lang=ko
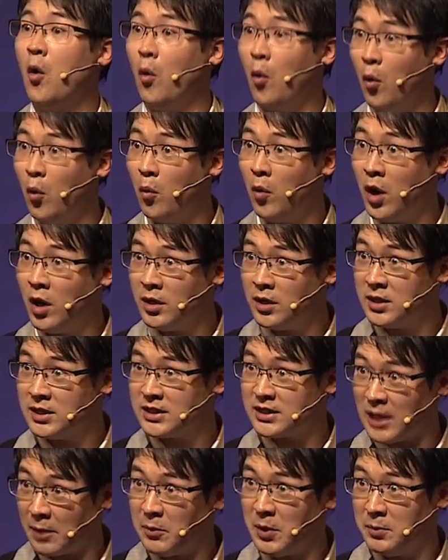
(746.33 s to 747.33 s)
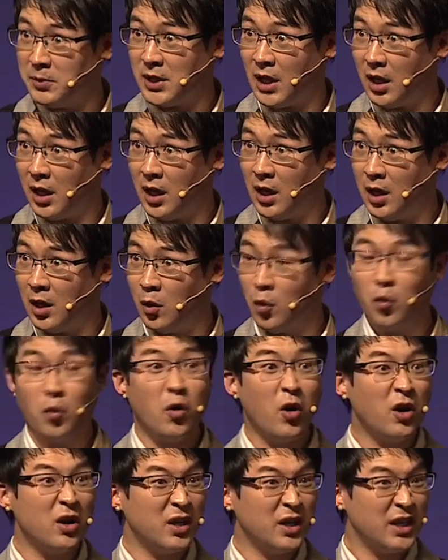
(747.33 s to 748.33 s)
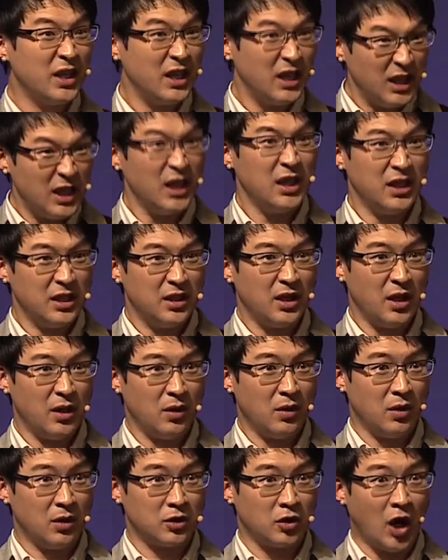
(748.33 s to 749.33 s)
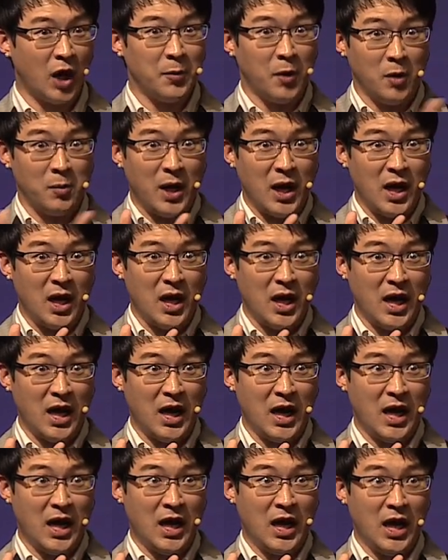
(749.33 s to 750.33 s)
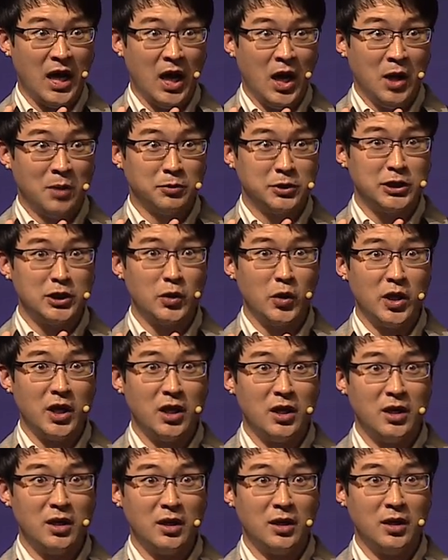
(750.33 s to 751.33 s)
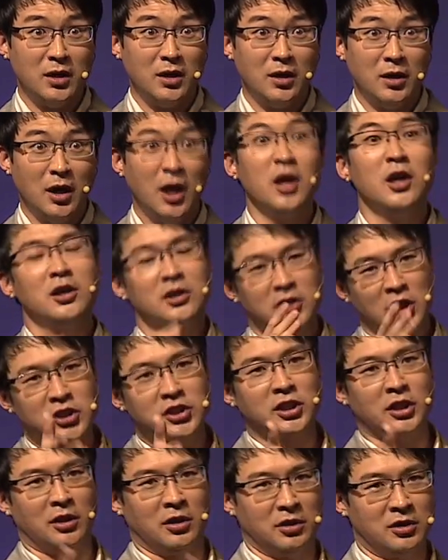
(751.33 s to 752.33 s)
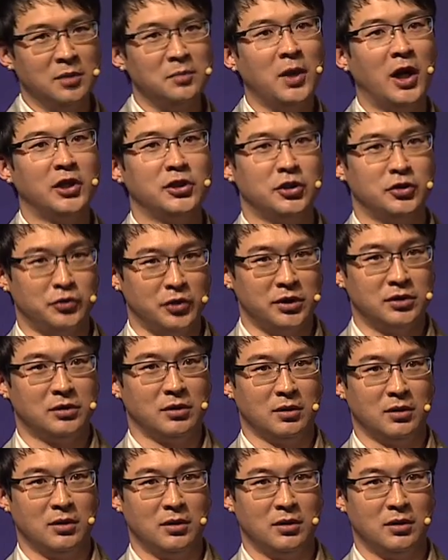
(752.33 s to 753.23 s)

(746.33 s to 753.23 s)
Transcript: 5월 3일입니다. 5월 1일인데요. 더하면 얼마? 무슨 요일? 되시잖아요. 금방 하실 수 있죠.